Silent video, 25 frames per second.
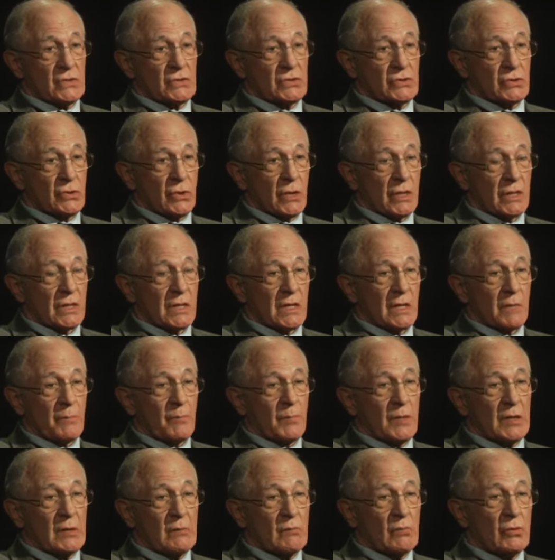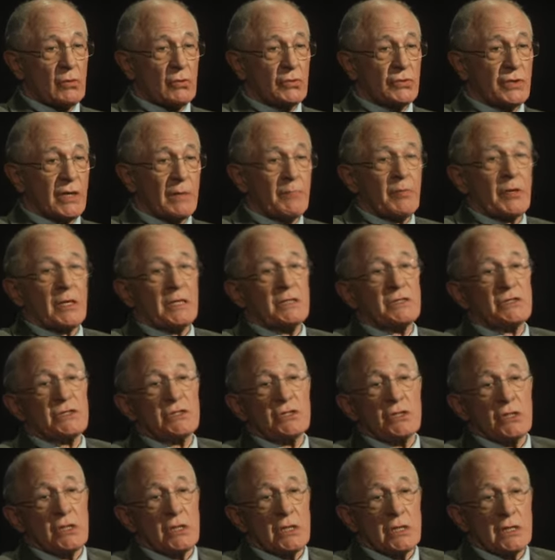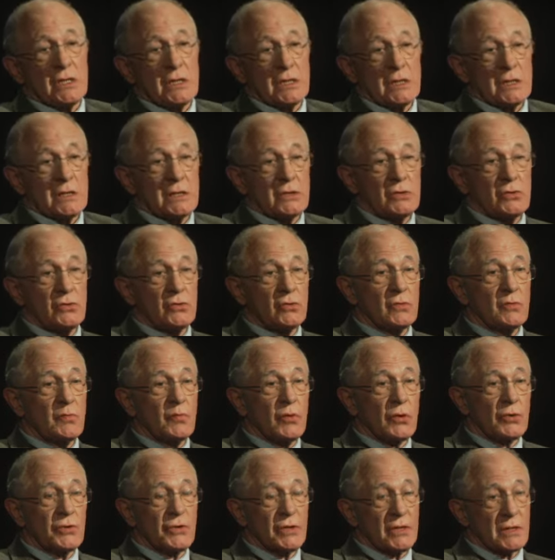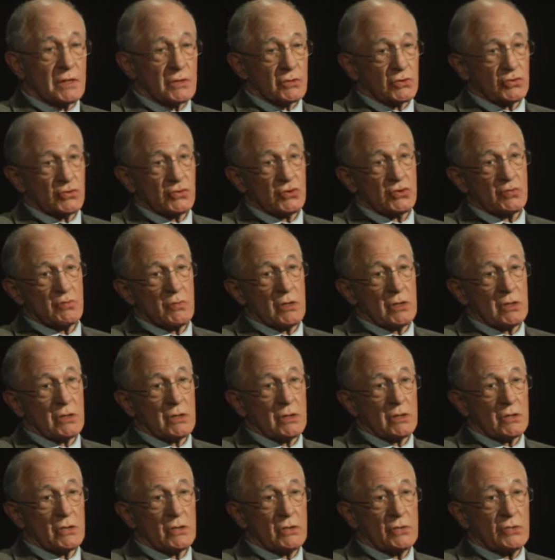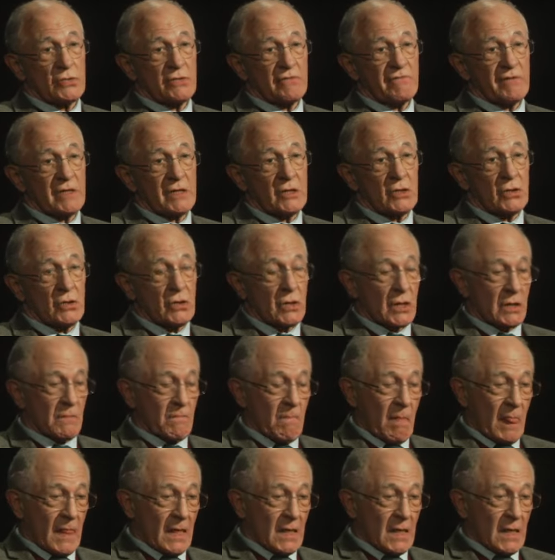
serait capable d'apprécier et de porter un jugement de valeur